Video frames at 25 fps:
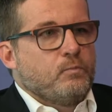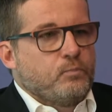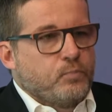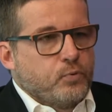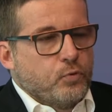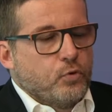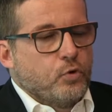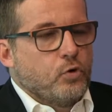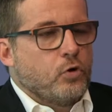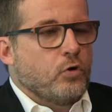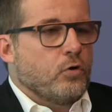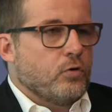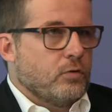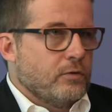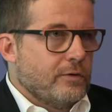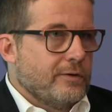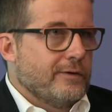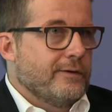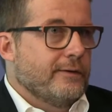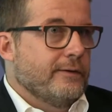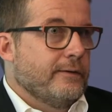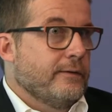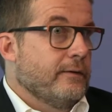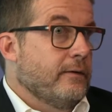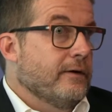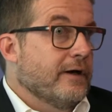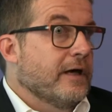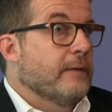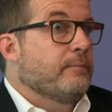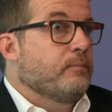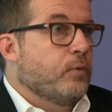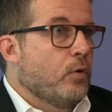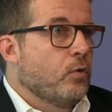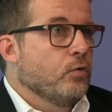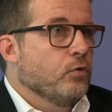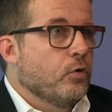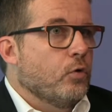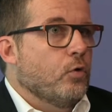pour euh,
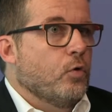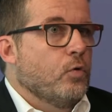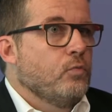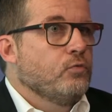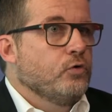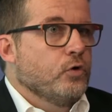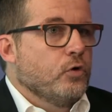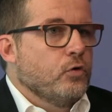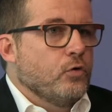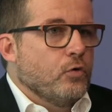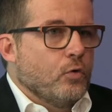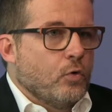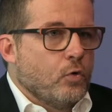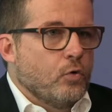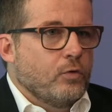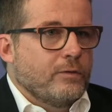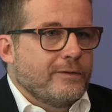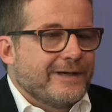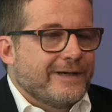répondre au mieux aux